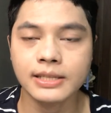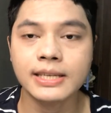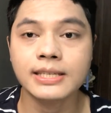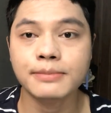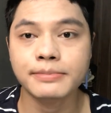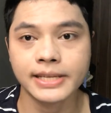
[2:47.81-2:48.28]

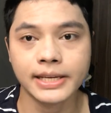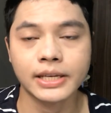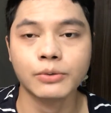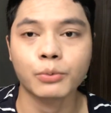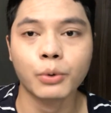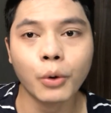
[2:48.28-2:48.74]
4
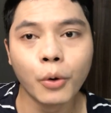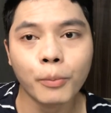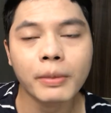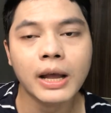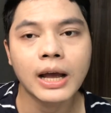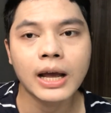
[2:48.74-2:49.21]
44 รู
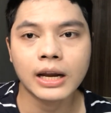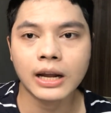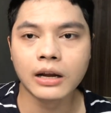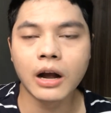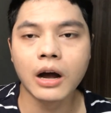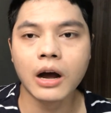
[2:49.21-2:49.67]
ป
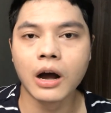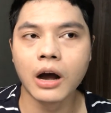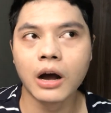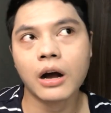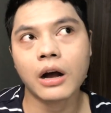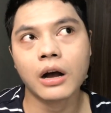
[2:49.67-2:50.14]
แล้วก็
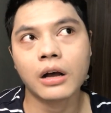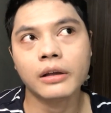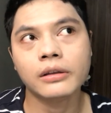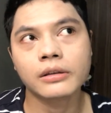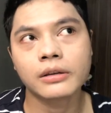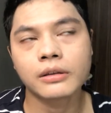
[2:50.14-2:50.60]
เอ่อ
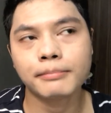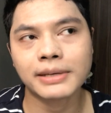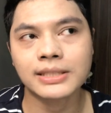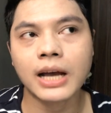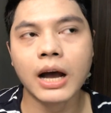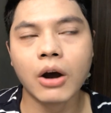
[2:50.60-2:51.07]

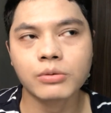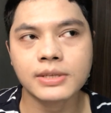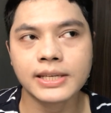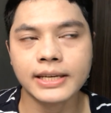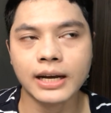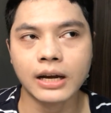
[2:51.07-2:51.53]
มันจะออก
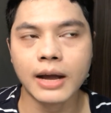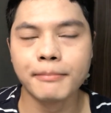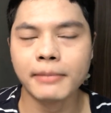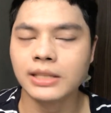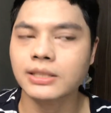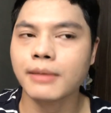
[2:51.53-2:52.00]
เสียง
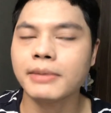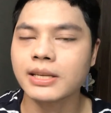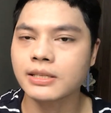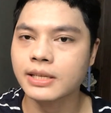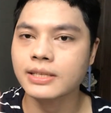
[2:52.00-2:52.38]
มันจะมี